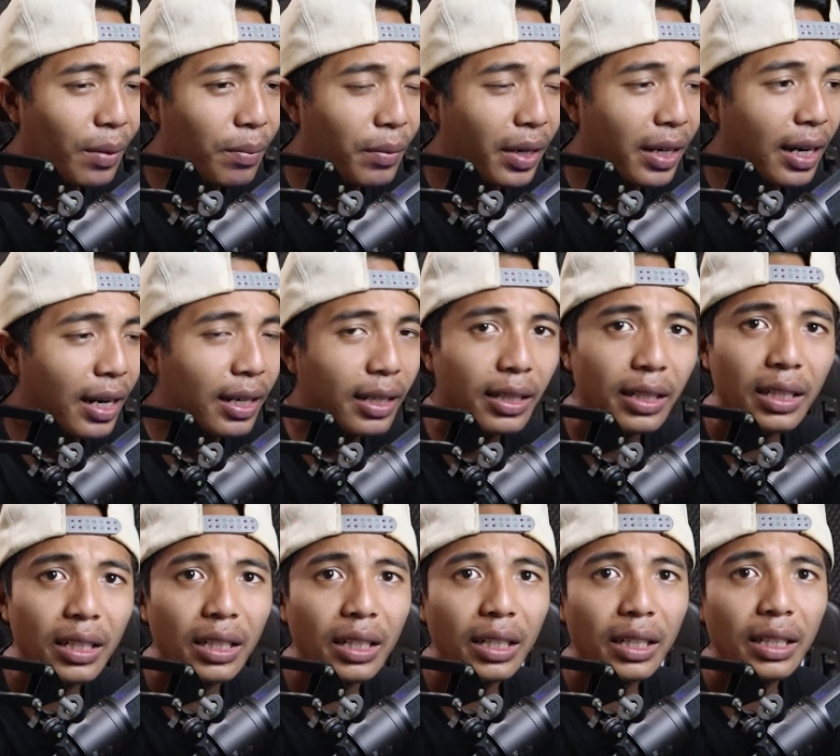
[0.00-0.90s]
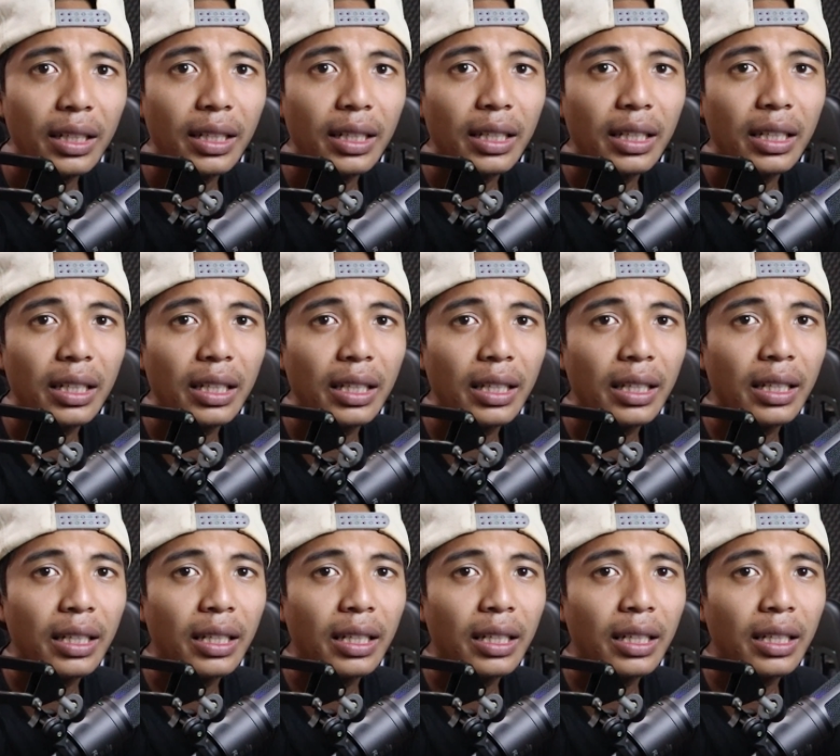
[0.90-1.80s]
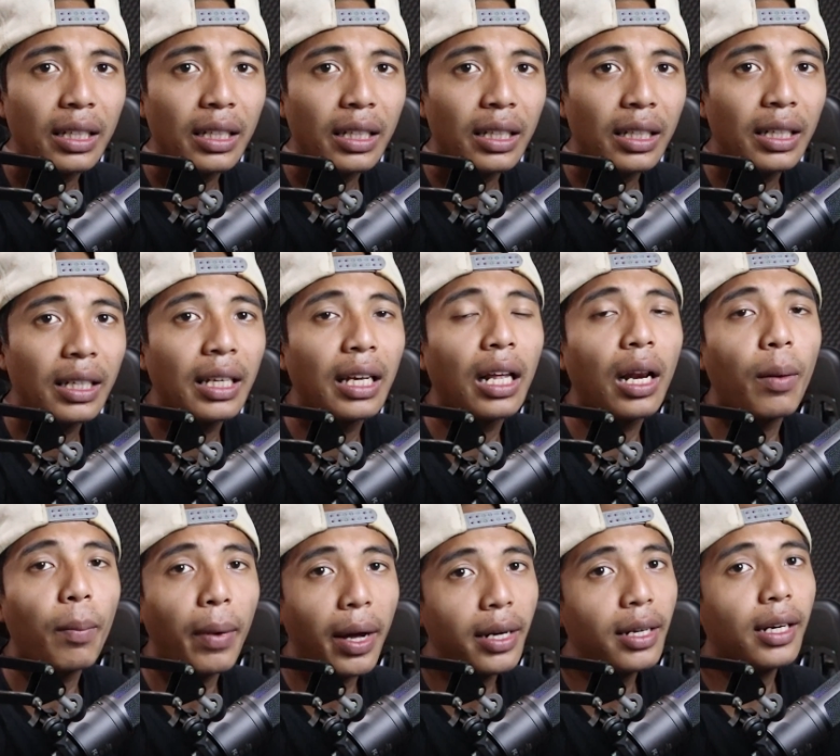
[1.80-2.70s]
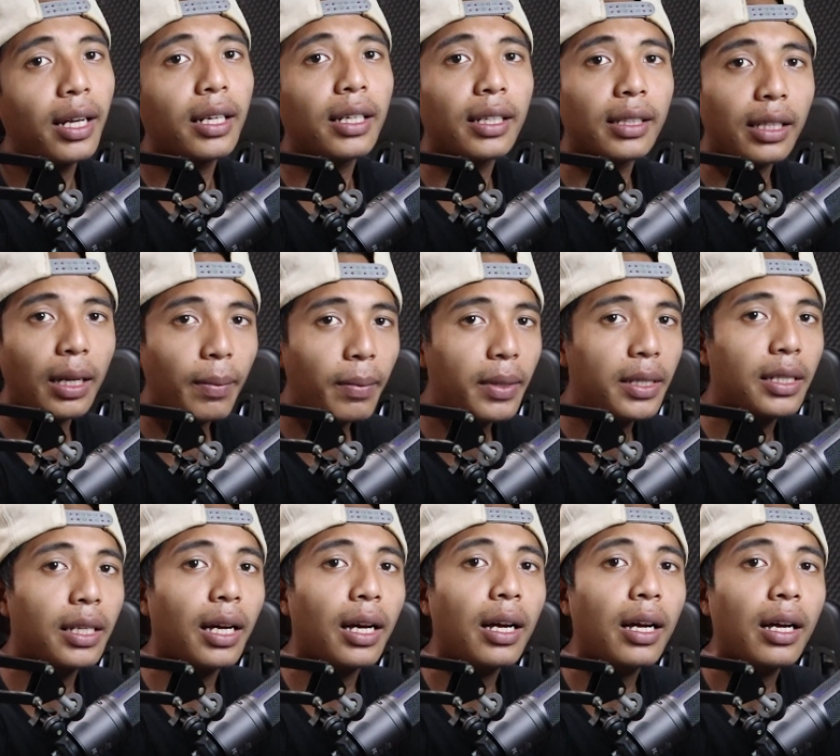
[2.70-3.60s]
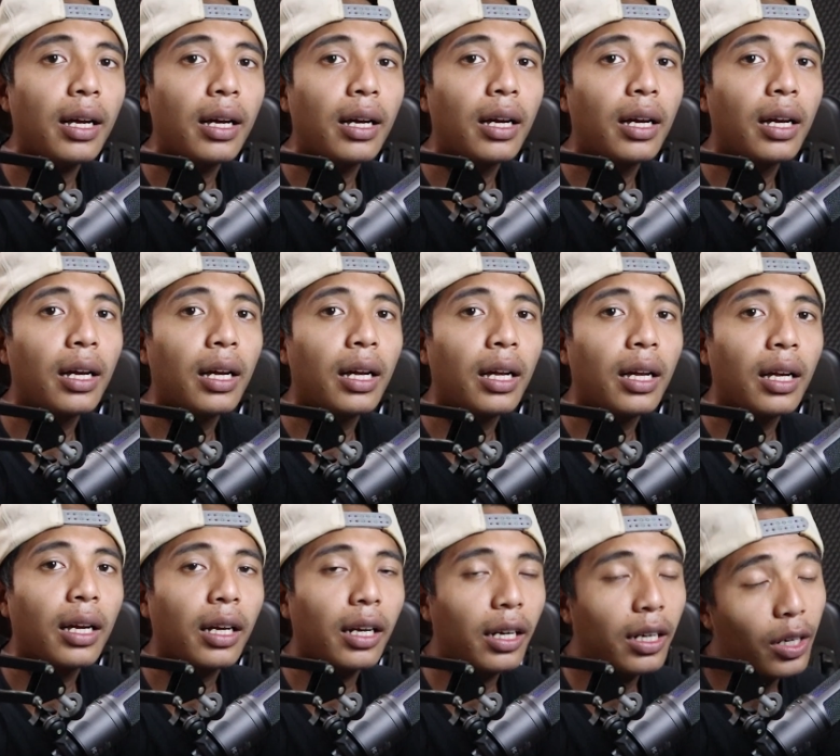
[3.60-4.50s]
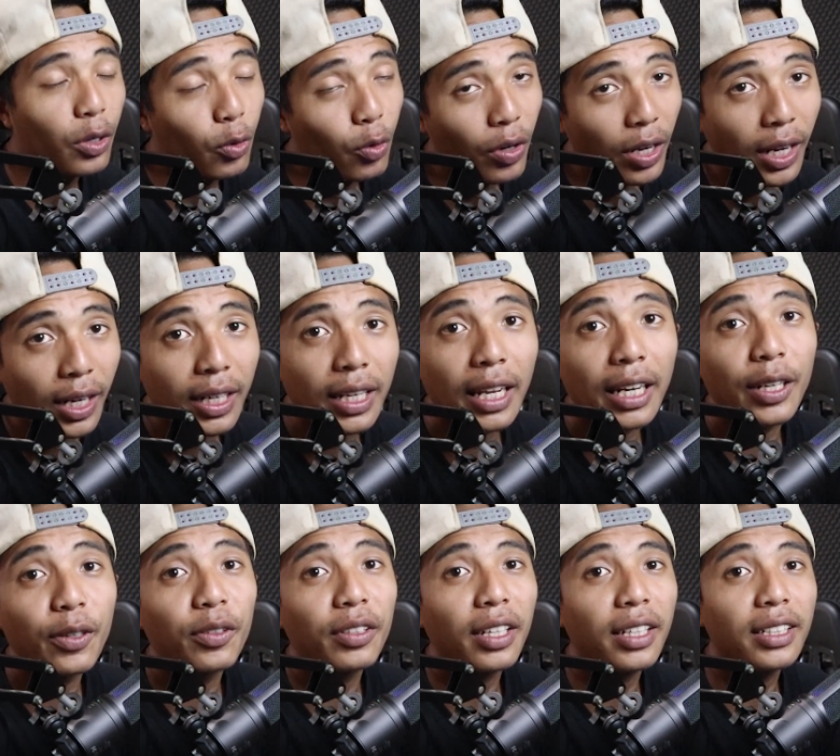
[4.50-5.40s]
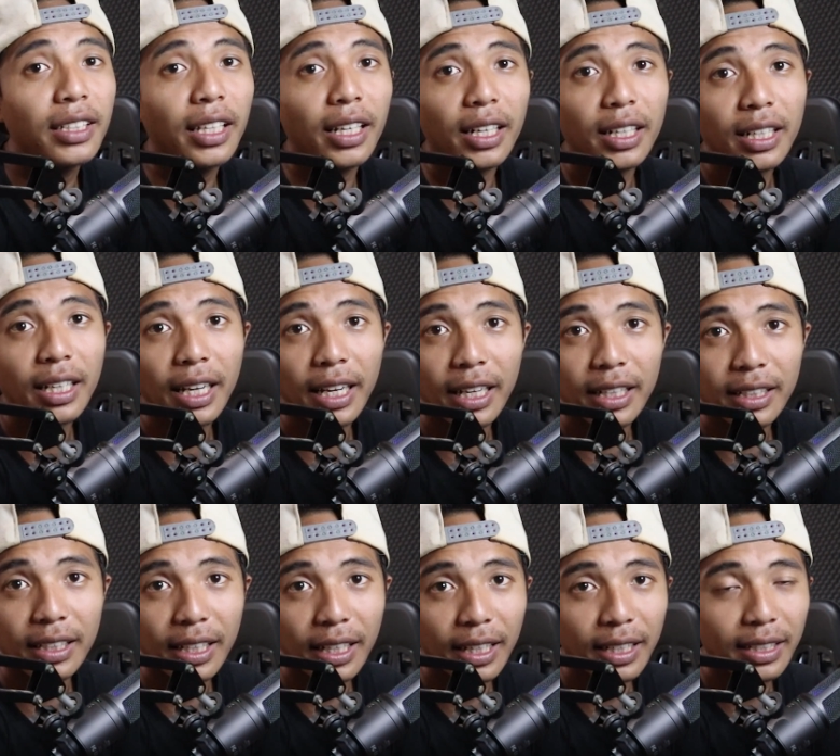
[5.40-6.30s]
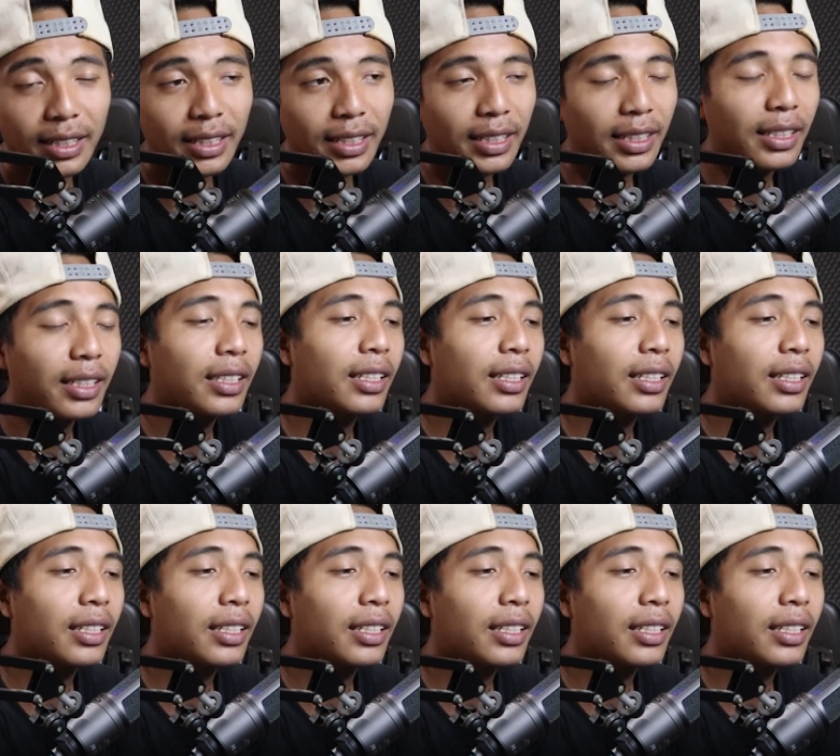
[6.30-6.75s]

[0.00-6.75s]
Berarti Hilman dan kita bisa keluar dari hutan Serenhead, guys.